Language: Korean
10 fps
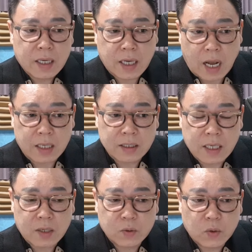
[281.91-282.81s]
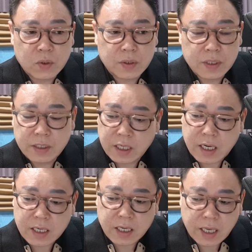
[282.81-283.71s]
강약 조절을
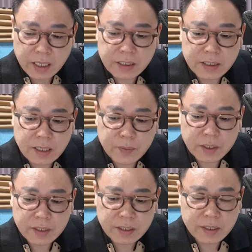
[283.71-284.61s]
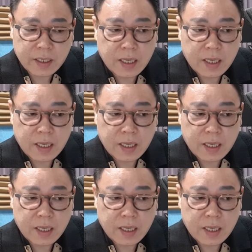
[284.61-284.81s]
정확하게 하신다면은